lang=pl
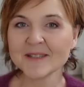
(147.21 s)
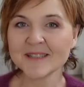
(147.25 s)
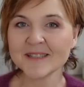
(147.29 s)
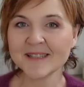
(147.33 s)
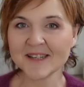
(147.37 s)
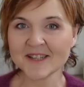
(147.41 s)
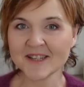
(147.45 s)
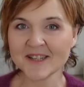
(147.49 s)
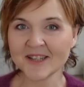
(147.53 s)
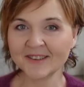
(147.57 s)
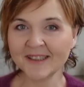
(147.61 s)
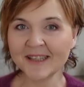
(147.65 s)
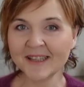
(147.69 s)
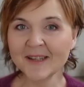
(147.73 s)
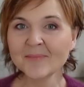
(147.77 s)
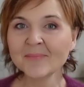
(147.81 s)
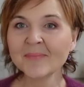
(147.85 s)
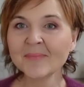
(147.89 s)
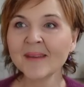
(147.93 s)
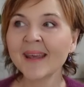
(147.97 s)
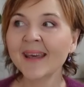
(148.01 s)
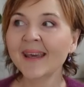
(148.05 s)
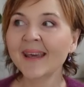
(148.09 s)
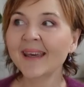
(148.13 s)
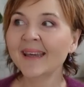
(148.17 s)
mi przeznaczony. Y,
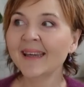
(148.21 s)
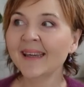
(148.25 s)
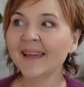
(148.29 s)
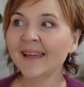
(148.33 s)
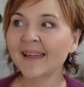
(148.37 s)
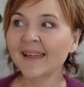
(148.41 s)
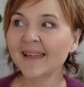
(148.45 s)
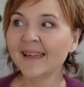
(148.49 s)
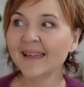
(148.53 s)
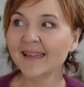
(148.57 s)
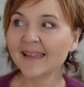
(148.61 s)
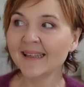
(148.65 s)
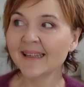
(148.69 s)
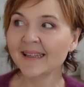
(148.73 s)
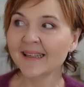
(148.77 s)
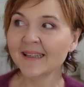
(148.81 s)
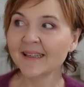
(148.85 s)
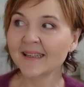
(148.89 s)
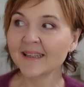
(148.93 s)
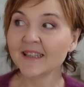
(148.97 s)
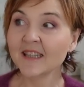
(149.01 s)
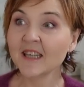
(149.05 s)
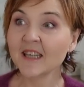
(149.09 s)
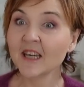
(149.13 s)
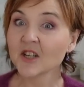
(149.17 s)

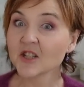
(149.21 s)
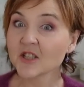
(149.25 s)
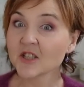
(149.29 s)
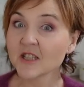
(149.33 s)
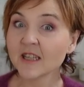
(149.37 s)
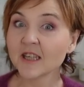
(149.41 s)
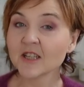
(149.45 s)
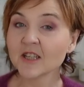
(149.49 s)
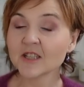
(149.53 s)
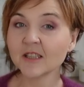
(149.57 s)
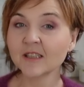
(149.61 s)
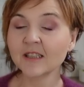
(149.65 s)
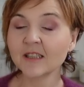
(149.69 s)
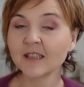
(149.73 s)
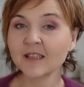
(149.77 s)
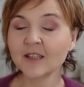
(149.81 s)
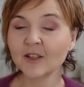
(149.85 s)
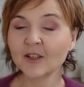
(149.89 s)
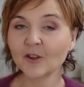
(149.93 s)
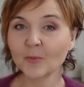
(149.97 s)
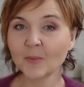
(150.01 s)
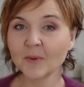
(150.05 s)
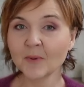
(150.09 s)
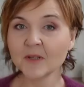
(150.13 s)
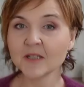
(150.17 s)
I jeszcze
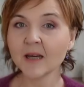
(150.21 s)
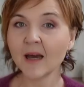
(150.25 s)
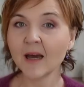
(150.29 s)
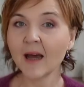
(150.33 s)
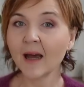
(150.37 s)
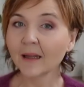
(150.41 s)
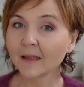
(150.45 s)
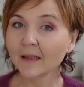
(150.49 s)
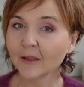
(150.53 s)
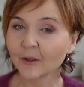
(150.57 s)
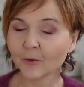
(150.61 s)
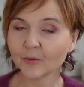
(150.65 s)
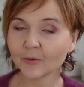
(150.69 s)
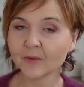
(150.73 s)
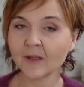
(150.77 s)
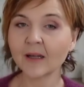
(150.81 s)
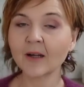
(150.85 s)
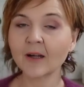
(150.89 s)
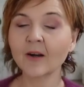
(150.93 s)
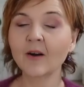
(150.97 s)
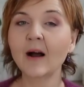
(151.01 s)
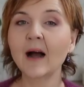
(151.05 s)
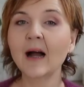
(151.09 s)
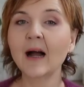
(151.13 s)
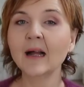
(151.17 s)
jeżeli nie lubicie ani
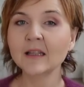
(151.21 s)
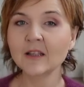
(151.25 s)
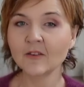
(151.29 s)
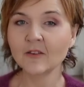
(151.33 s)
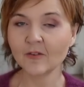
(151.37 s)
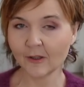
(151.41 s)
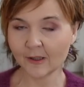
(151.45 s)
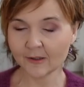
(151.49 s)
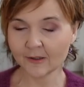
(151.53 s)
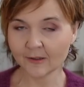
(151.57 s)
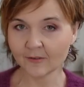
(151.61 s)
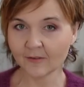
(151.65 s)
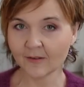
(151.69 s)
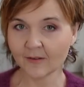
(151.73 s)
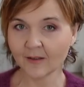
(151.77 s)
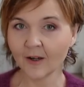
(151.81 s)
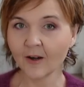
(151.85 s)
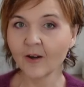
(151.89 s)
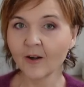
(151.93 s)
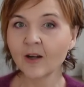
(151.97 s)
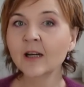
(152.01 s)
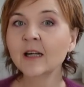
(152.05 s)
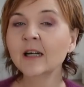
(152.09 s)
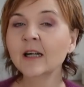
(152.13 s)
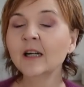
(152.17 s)
rudego, ani
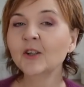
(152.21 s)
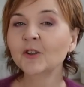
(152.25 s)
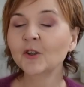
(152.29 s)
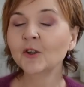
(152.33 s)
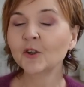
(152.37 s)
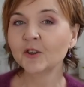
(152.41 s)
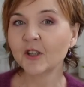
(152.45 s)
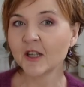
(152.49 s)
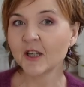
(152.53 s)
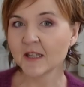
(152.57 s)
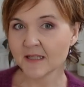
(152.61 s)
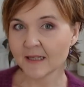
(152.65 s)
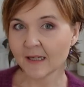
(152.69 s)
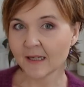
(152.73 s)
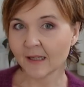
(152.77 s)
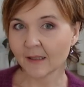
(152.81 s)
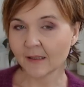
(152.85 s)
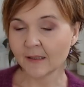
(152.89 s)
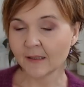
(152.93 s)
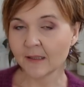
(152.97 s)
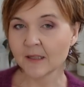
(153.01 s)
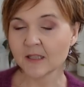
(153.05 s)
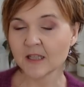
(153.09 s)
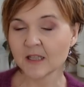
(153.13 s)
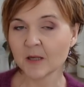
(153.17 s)
fioletowego, to też
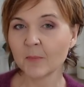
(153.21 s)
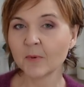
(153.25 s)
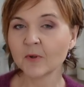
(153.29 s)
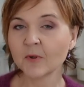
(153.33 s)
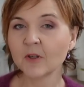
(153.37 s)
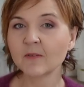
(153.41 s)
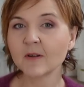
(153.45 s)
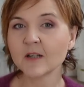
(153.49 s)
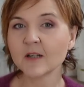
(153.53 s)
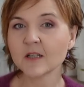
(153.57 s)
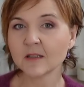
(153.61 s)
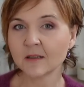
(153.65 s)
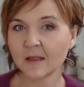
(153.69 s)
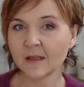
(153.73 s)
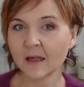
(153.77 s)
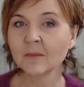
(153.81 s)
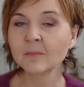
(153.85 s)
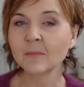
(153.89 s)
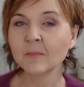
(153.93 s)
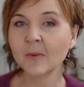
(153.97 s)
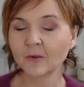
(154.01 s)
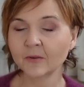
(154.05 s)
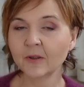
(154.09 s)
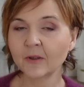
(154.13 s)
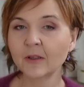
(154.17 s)
zerknijcie, ponieważ
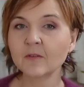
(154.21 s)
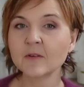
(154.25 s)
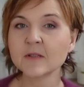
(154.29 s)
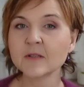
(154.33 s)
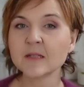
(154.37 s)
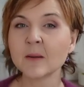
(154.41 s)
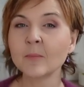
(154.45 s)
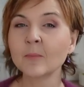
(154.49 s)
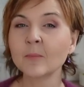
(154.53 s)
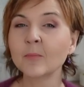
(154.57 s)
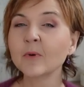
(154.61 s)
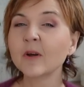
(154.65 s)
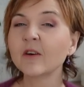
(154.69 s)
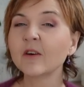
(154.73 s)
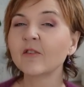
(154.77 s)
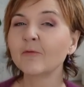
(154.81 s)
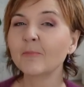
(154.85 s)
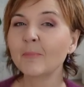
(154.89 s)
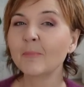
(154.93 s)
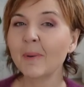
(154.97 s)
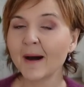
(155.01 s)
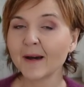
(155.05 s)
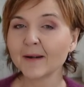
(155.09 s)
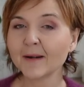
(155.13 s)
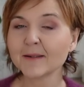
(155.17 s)
ten model
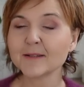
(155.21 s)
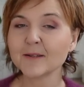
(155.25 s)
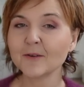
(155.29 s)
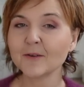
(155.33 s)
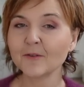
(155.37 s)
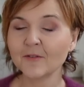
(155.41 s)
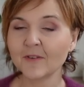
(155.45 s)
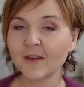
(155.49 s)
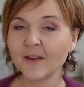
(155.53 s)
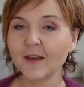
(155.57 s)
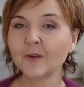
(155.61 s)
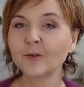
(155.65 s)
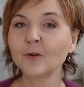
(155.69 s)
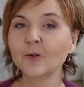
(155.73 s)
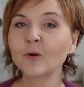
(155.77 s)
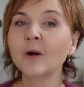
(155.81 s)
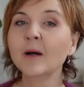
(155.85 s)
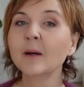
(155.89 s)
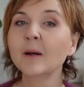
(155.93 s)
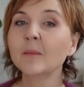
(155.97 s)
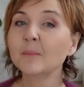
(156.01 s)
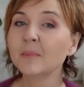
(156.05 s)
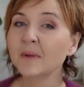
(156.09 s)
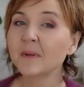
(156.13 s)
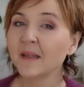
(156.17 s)
występuje w bardzo
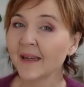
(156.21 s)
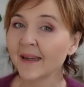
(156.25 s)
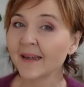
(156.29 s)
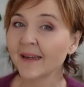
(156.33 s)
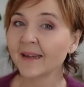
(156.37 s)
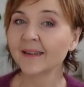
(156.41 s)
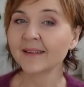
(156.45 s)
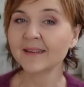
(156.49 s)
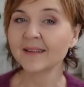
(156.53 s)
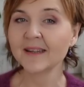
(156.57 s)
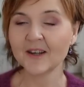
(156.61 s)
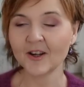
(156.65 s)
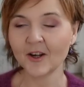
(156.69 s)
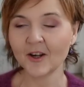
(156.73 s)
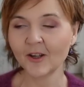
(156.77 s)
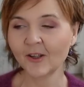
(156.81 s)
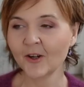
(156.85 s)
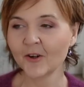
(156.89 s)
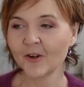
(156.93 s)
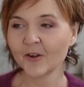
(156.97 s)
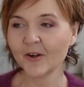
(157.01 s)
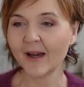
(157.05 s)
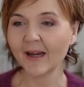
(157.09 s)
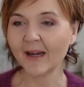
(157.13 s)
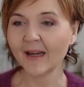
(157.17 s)
wielu pięknych
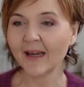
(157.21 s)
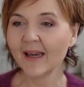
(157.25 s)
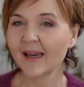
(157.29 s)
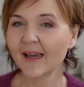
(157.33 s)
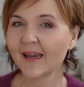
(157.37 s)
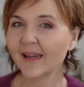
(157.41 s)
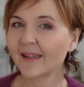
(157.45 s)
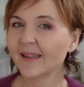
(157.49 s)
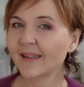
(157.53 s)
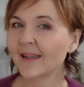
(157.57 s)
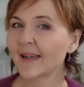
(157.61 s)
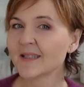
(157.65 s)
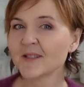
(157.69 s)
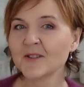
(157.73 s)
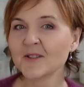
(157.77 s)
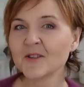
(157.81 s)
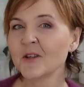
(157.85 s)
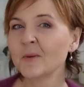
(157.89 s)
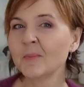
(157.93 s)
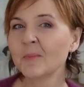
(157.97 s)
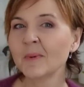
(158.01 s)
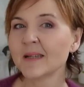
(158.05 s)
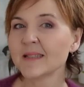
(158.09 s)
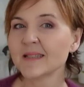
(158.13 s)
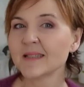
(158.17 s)
kolorach.
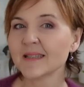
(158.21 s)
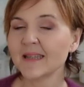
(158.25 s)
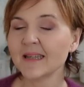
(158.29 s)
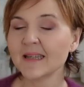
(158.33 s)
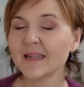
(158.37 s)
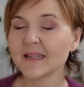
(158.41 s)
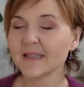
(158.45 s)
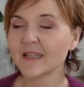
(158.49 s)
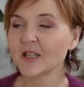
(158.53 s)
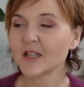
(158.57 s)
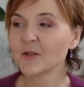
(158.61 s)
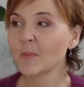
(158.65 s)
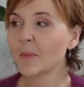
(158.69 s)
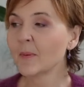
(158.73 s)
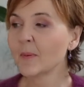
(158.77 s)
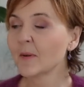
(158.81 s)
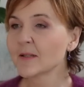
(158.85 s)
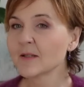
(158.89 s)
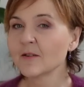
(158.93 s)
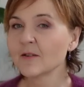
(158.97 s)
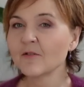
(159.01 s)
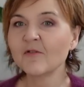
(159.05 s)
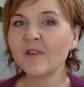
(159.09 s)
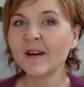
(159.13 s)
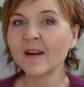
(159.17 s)
Jasno-niebieski jest też po
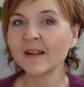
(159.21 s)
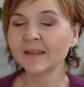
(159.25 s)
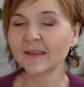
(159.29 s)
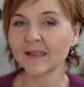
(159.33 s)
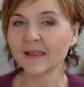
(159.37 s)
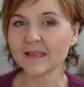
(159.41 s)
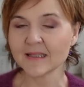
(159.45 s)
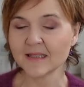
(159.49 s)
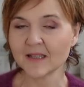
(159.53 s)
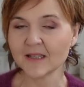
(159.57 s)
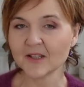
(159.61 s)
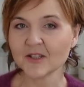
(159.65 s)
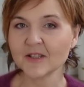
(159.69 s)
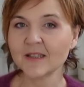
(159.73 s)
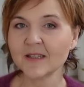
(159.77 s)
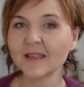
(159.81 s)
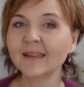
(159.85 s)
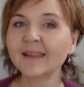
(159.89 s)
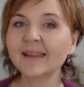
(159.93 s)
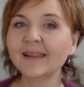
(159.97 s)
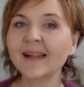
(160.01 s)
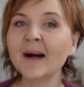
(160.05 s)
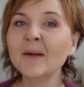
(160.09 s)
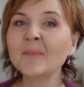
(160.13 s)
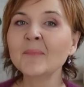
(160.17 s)
prostu
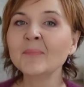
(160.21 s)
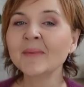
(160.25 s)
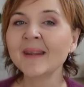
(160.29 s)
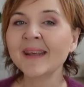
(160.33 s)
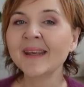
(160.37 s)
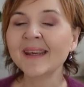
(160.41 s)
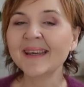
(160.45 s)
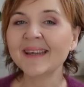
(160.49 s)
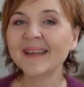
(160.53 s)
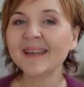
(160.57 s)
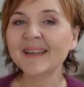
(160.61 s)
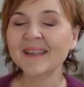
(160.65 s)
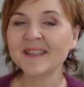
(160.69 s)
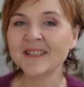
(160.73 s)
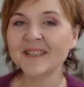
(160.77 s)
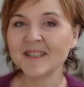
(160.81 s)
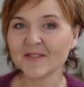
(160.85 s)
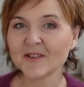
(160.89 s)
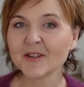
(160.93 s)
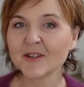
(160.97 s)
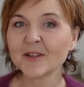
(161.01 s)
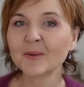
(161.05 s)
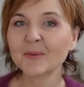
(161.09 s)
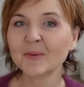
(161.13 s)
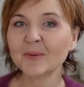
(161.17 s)
fantastyczny dla e,
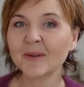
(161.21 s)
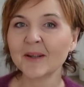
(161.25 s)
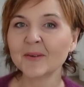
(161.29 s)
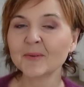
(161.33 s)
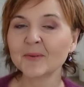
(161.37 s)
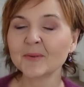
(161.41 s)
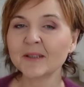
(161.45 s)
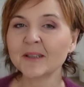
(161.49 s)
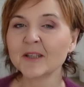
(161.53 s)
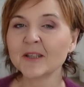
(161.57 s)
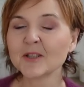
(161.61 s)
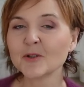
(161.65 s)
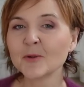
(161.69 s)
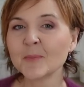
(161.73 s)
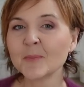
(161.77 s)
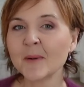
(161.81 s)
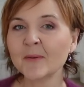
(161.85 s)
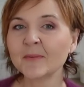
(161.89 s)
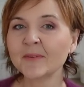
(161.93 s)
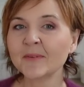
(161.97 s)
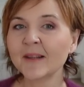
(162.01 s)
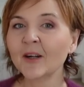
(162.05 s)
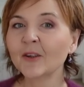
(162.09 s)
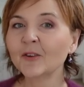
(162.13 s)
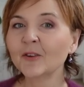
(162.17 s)
dziewczyn, które, które też
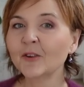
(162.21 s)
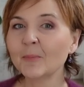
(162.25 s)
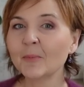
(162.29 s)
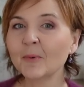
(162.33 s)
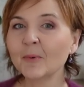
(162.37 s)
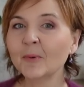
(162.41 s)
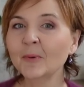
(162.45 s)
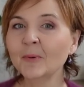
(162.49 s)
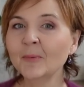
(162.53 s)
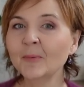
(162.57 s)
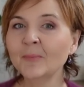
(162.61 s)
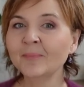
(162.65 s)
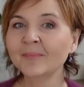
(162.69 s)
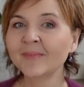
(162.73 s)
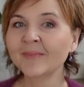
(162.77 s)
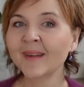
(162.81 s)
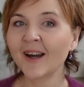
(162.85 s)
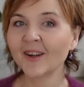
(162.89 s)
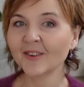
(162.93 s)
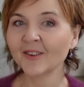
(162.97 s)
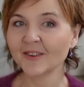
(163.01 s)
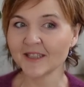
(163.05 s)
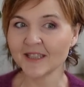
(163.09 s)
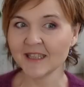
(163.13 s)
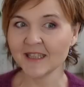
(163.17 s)
lubią tego typu
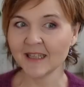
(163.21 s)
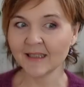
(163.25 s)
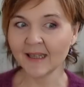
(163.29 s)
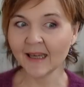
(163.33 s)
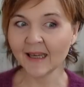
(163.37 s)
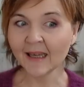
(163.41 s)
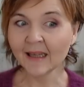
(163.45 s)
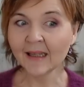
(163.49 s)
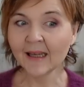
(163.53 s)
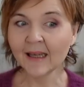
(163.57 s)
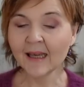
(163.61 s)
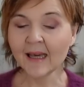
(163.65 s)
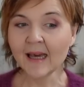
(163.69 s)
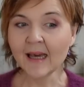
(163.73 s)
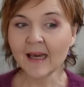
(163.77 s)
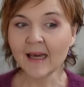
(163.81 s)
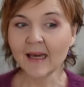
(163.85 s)
mm, odcienie.